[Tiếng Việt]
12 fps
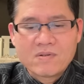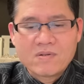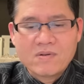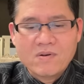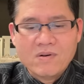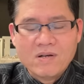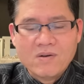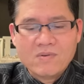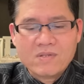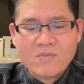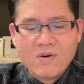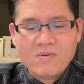ủa không
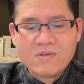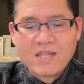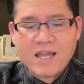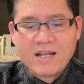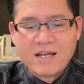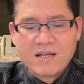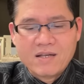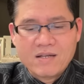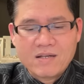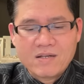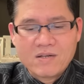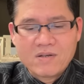bố không có tên à
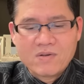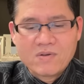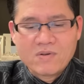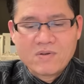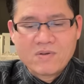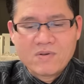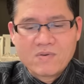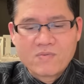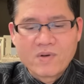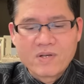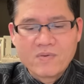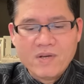
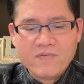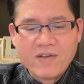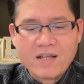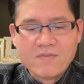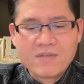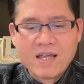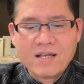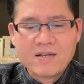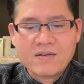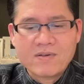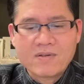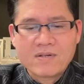Quỳnh Nguyễn phải không ta
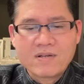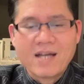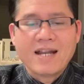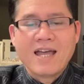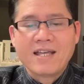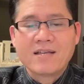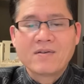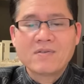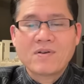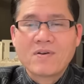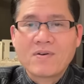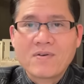ở à đây ôi
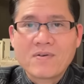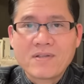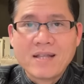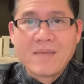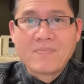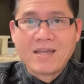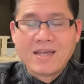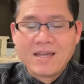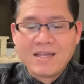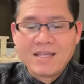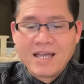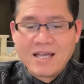rồi đẹp
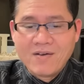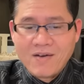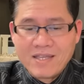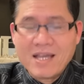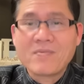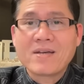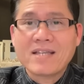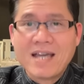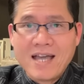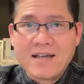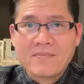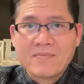thế nhá gọi nha Quỳnh
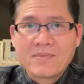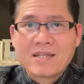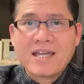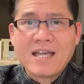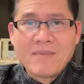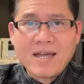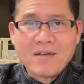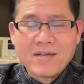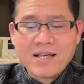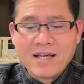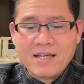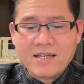nhá nghe máy
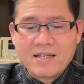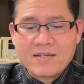Quỳnh ơi